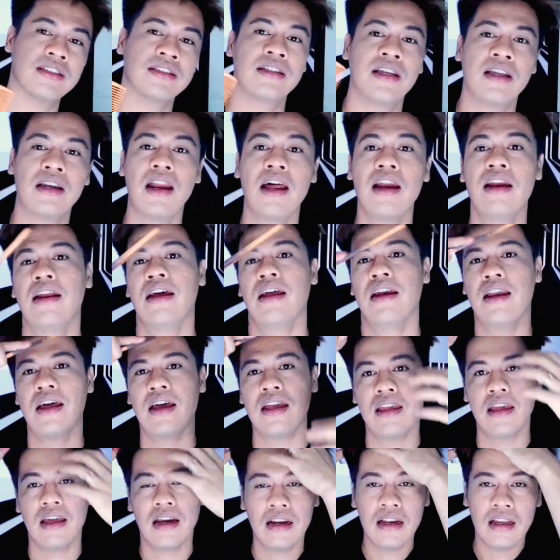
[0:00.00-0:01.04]
sisir dan air
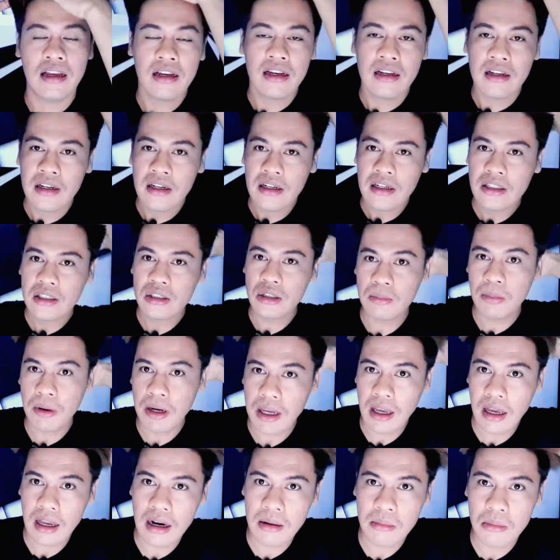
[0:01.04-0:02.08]
dryer
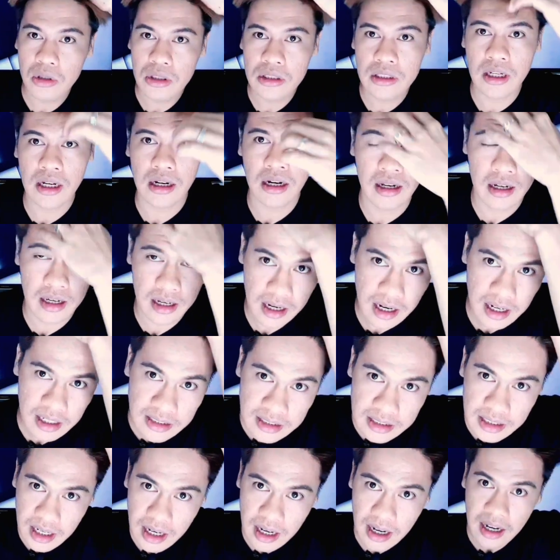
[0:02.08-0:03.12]
supaya rambutnya kering
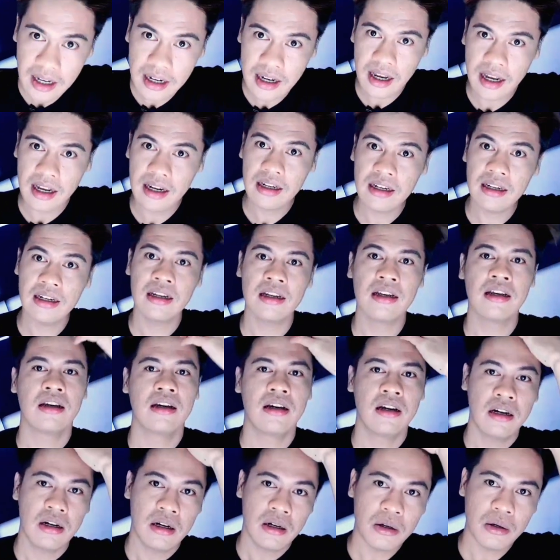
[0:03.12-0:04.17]
aja dan
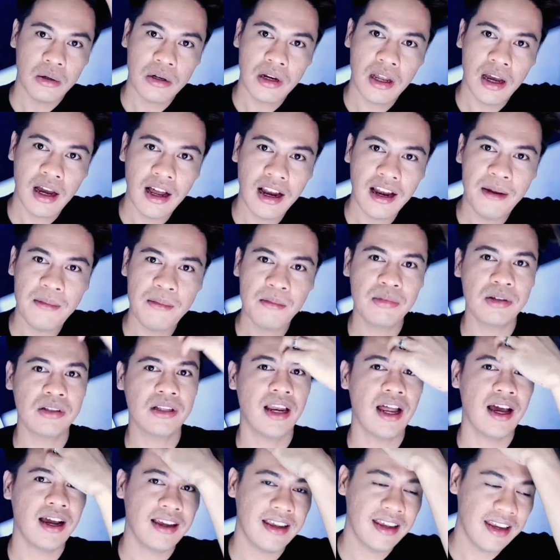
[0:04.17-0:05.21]
udah lembut
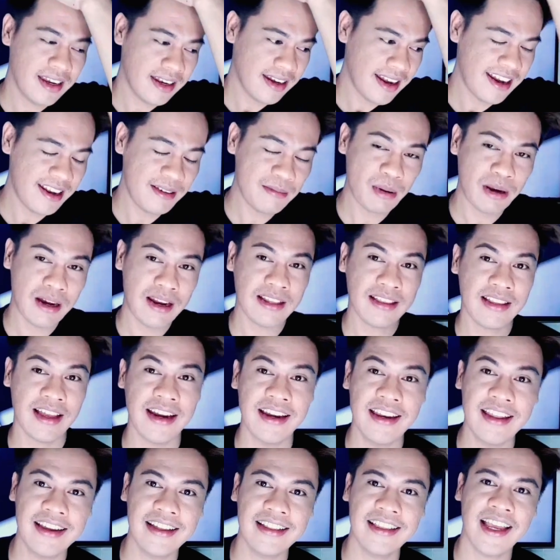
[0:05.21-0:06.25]
lagi daripada
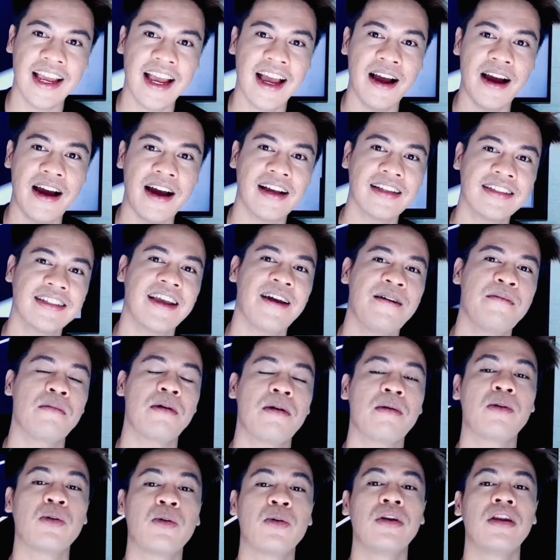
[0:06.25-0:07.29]
tadi ketika saya
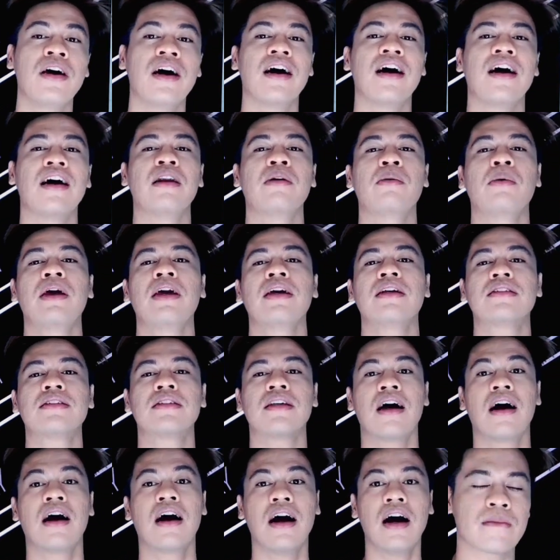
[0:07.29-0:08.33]
menggunakan wax
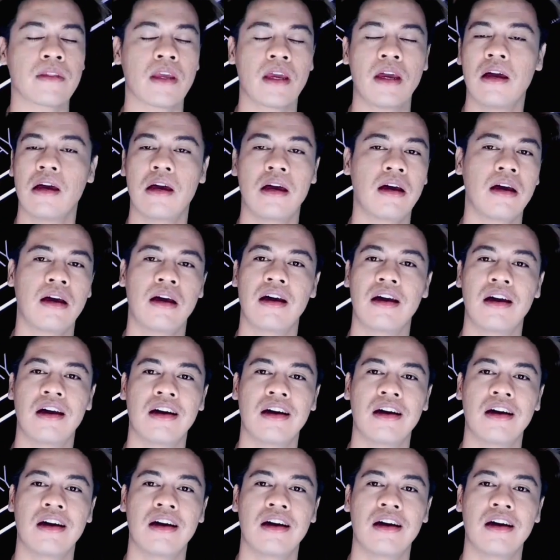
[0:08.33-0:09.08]
sangat ah.